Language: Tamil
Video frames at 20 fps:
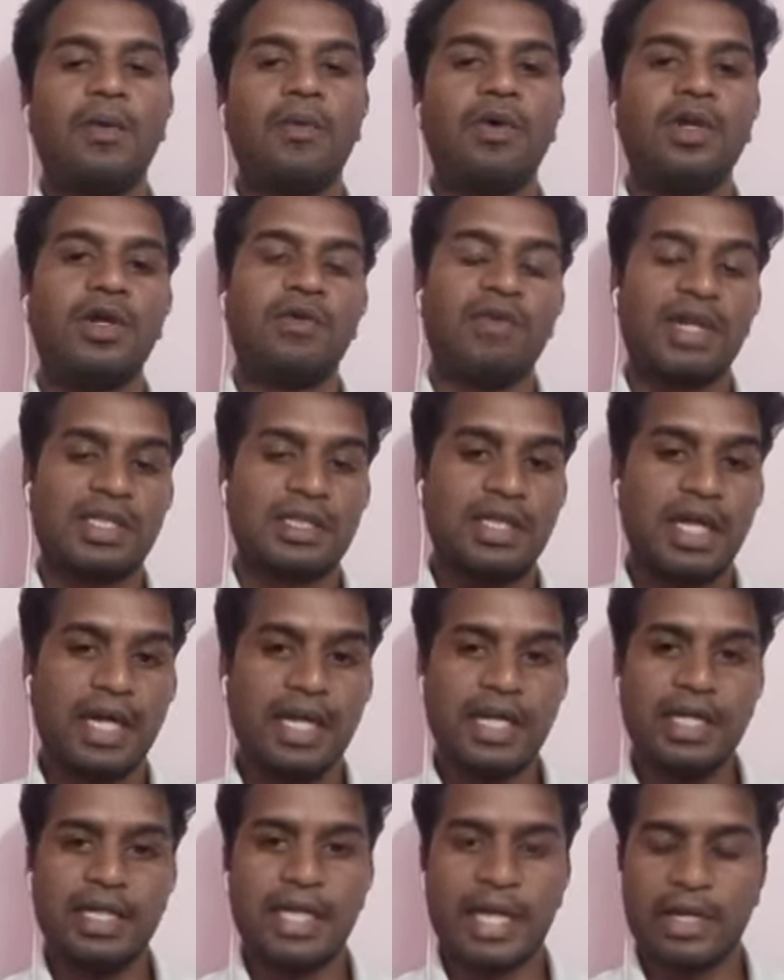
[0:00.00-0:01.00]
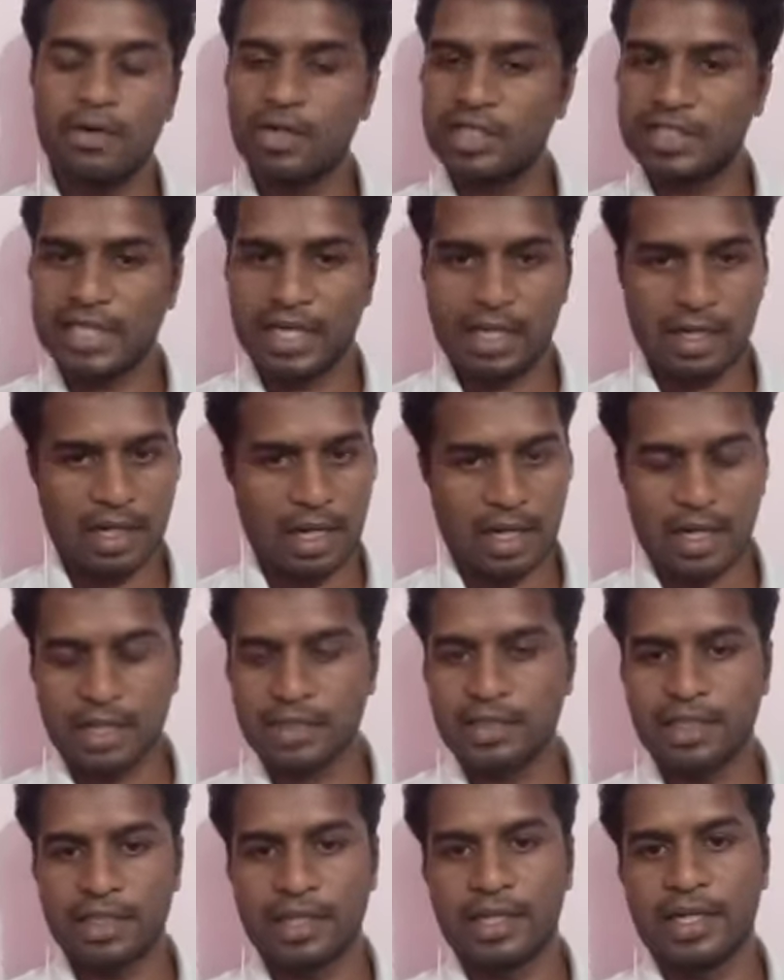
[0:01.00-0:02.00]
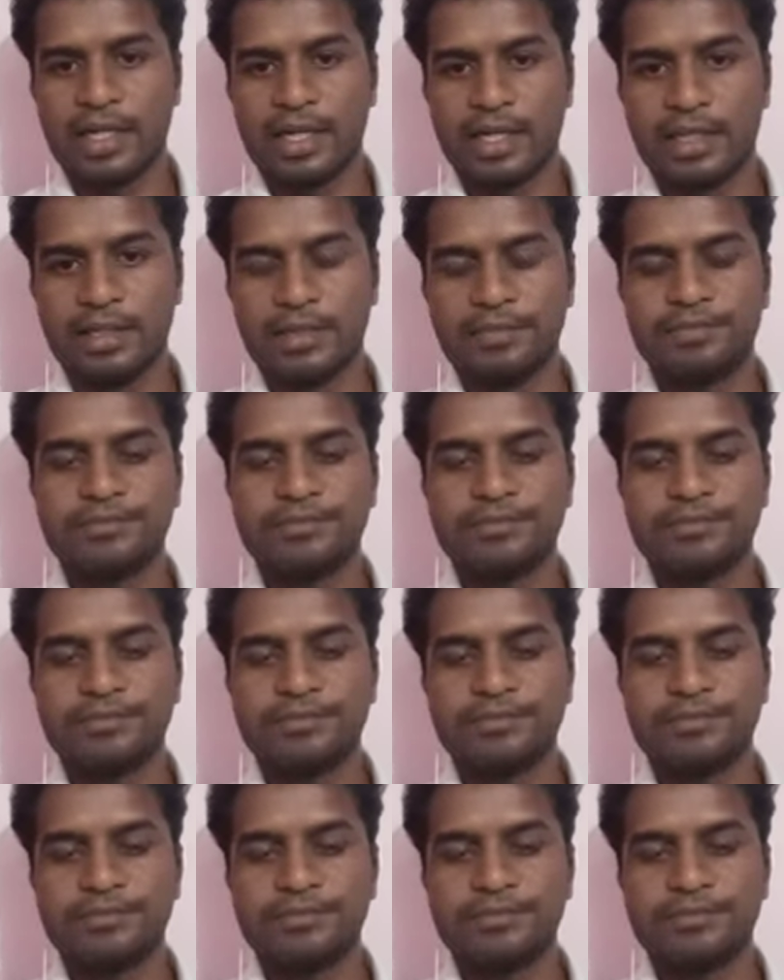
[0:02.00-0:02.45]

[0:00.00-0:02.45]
ஒரு வர்த்தக ரீதியாக என்னோடய சேனல் நான் நடத்துறது கிடையாது